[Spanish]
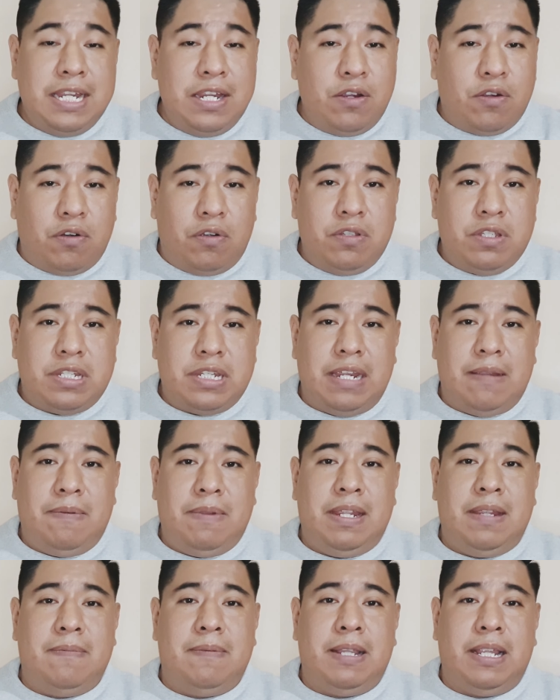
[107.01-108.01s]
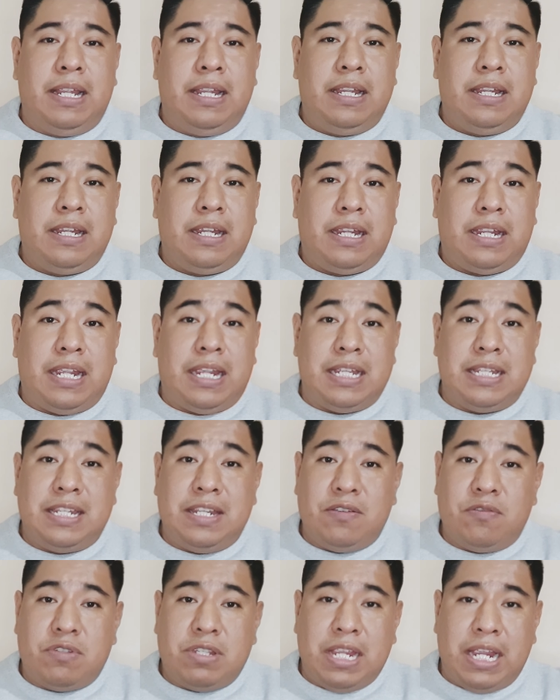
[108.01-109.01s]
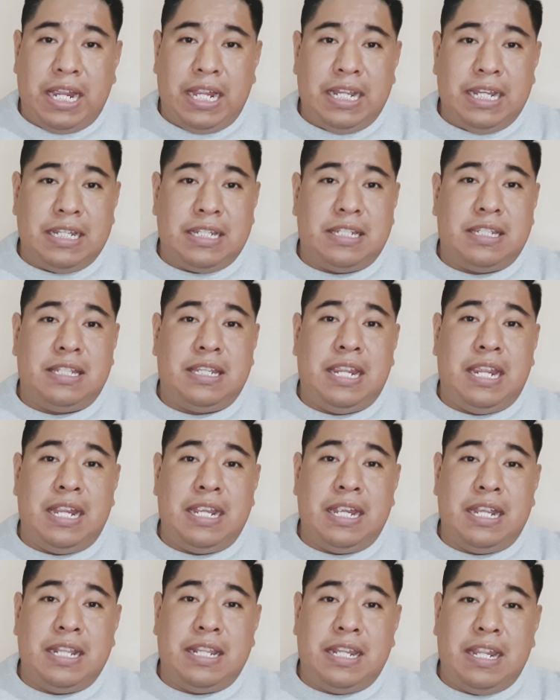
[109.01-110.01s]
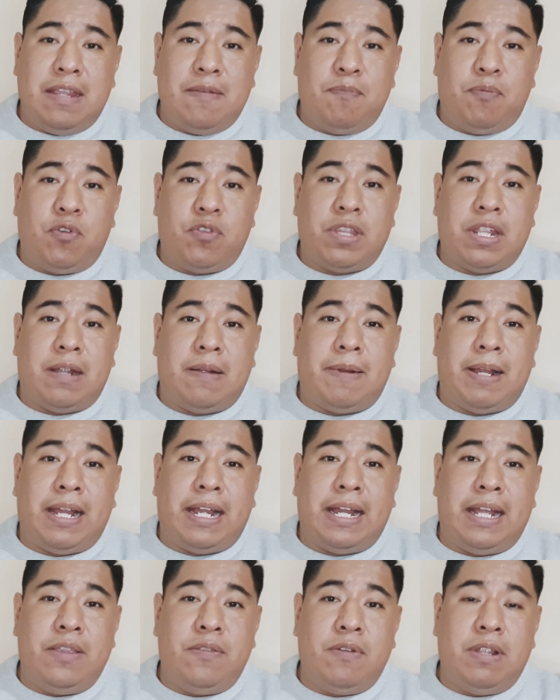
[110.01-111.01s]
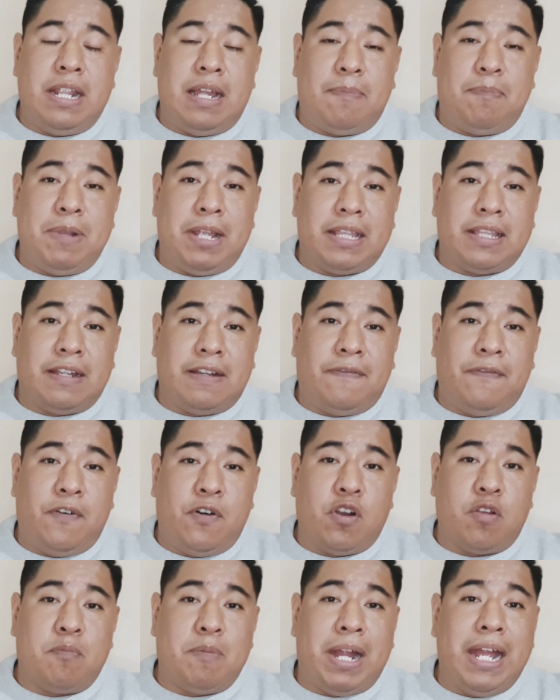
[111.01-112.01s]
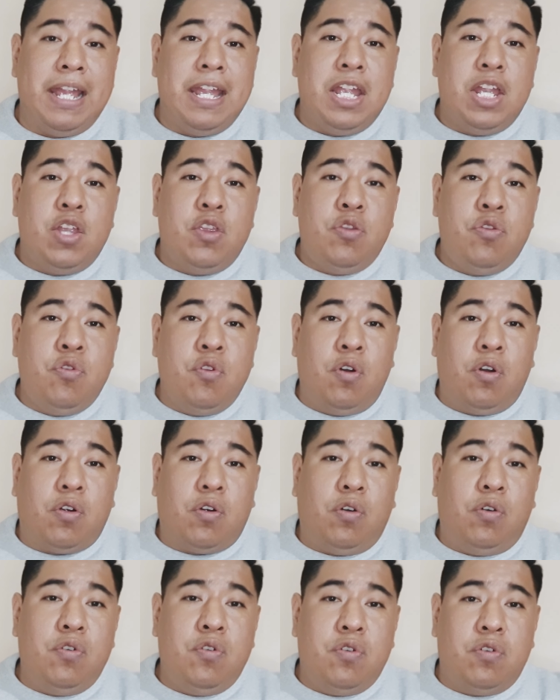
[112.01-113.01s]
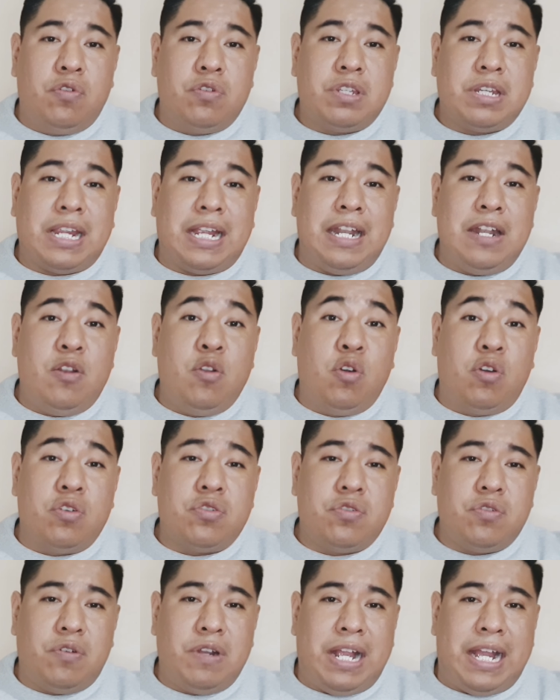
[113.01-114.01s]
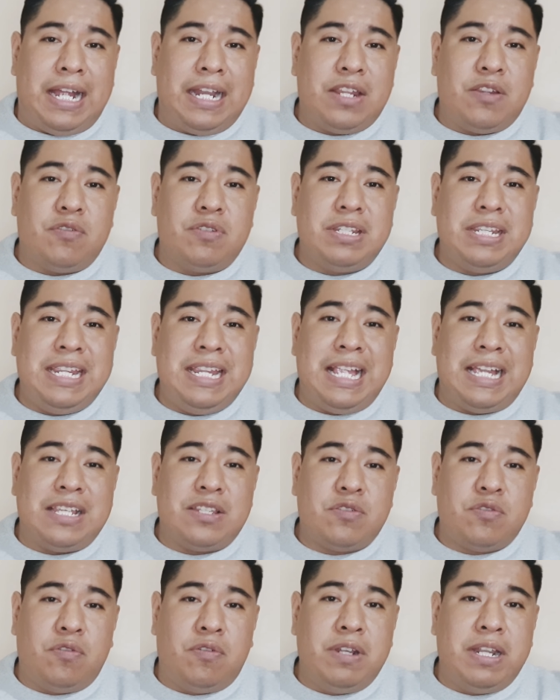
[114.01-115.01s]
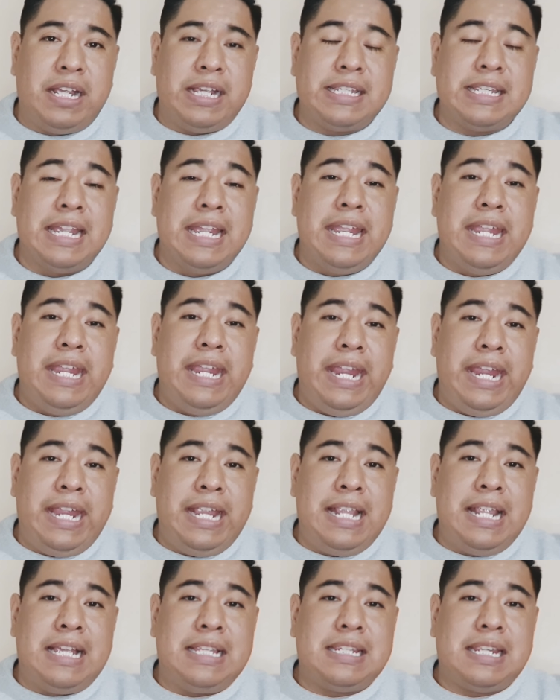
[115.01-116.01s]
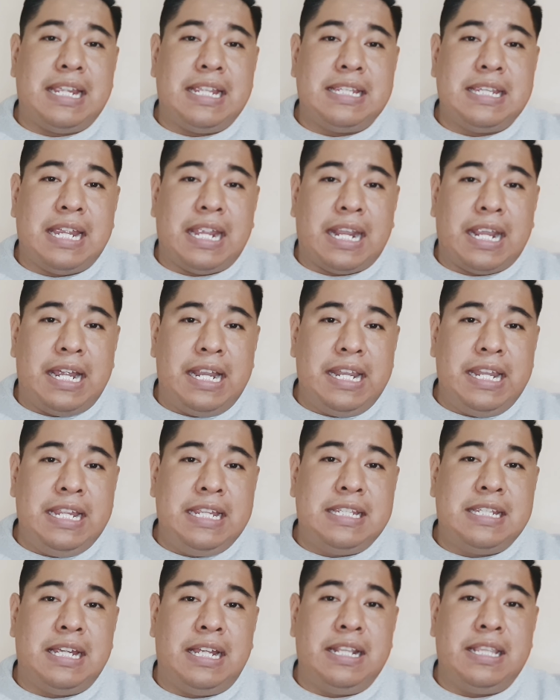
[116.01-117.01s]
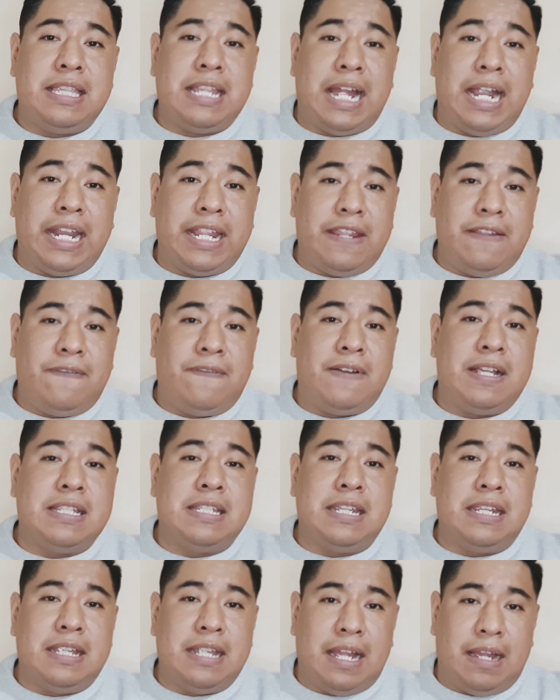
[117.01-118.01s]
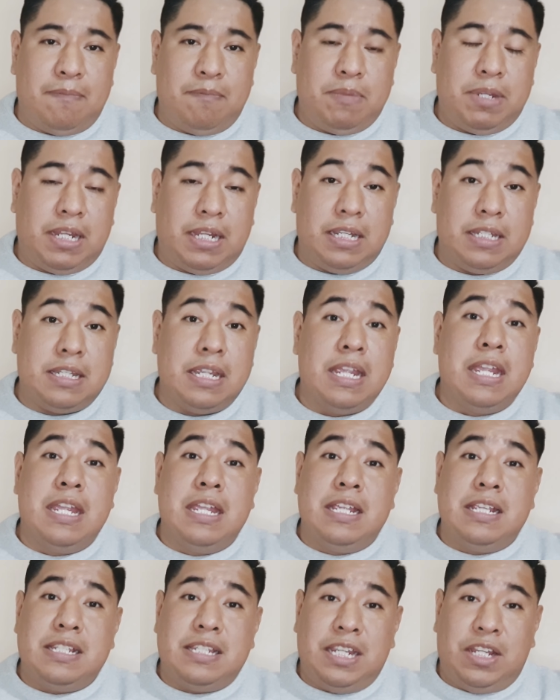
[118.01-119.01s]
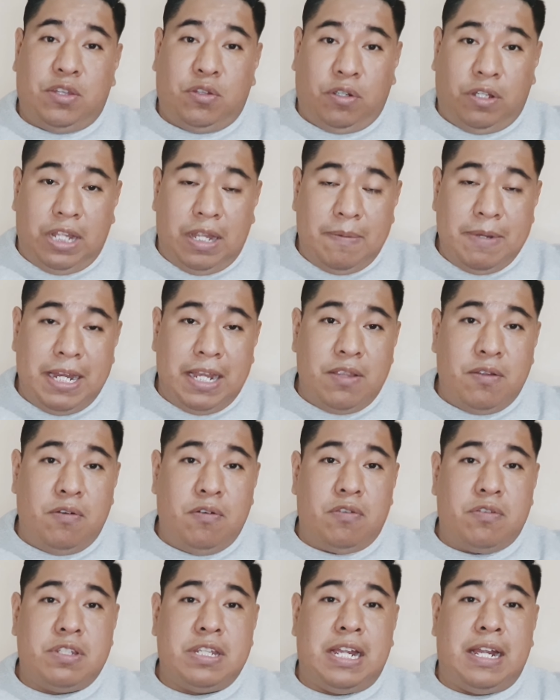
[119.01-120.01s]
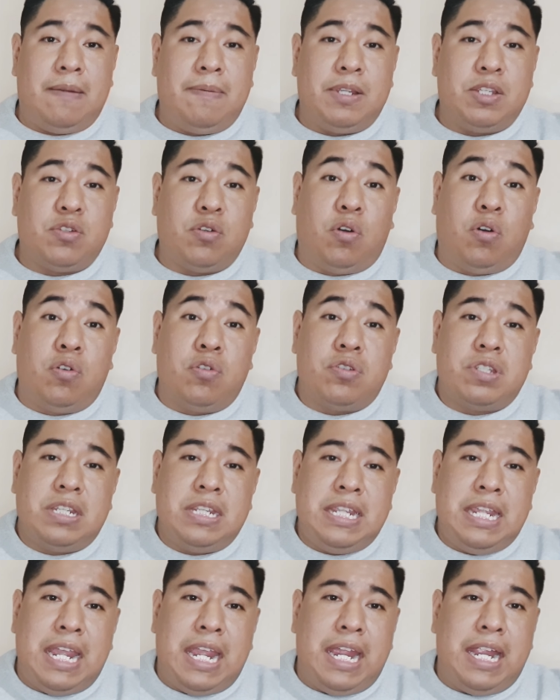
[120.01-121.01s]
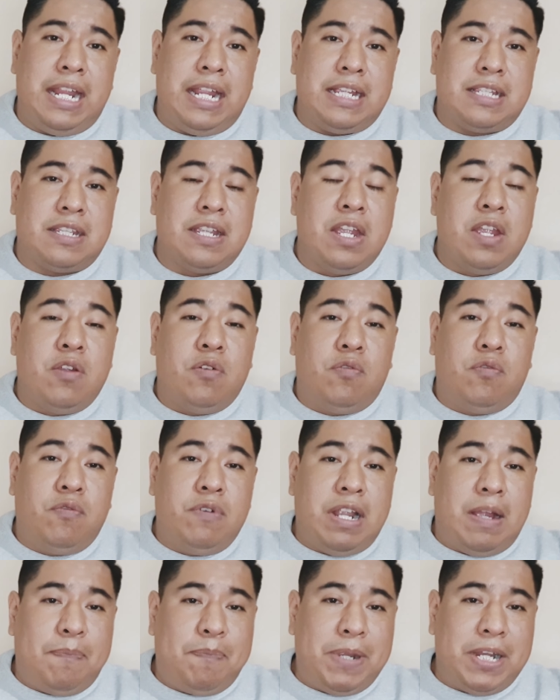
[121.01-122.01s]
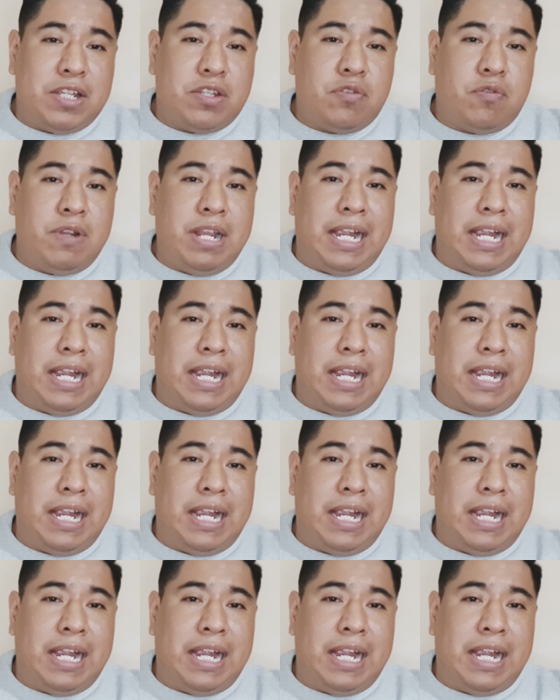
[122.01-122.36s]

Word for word: Es inconcebible que si ustedes tienen tiempo trabajando en la plataforma, no conozcan los horarios y las zonas en las que se realizan tarifas dinámicas. Si todavía no lo sabes o si eres una